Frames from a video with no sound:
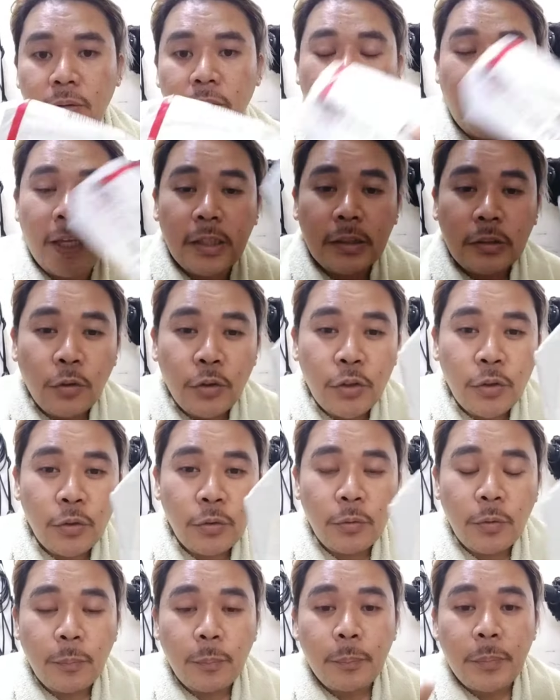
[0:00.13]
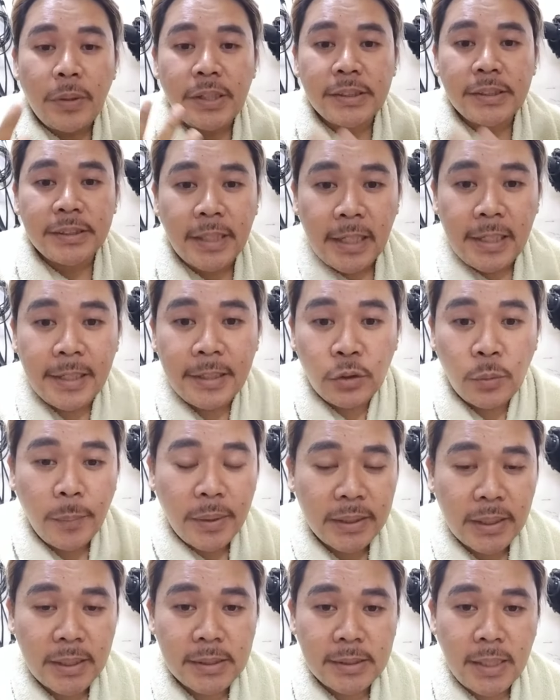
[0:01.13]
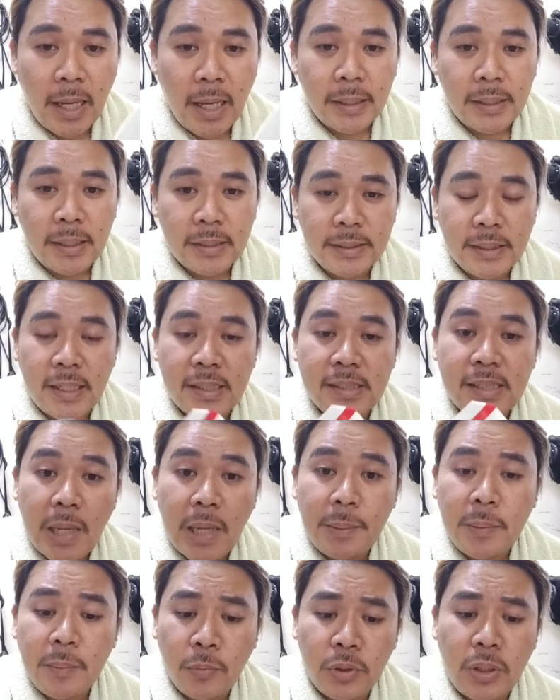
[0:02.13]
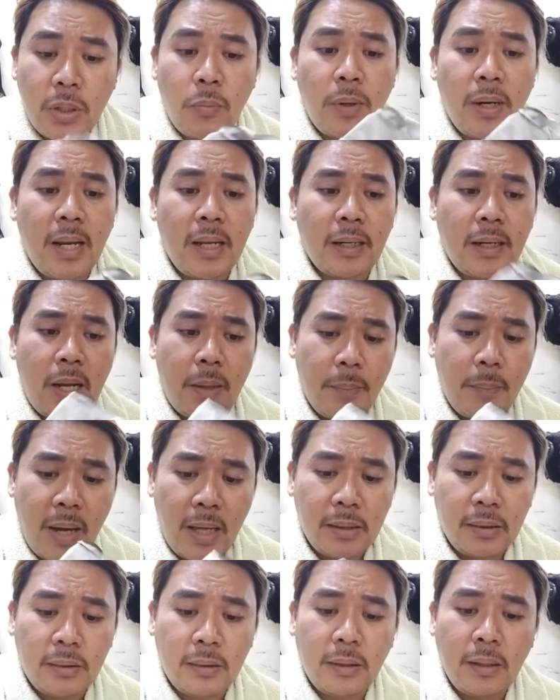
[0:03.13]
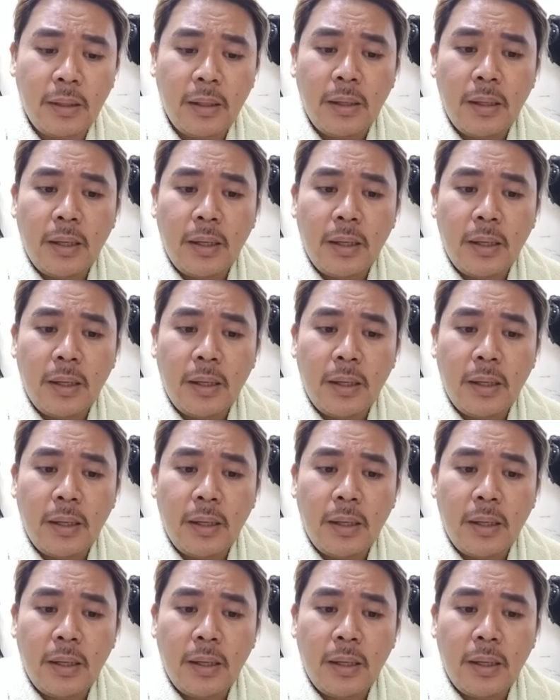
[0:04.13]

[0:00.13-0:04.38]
Ito yung parcel na dumating sa akin na sinasabi mo na walang laman.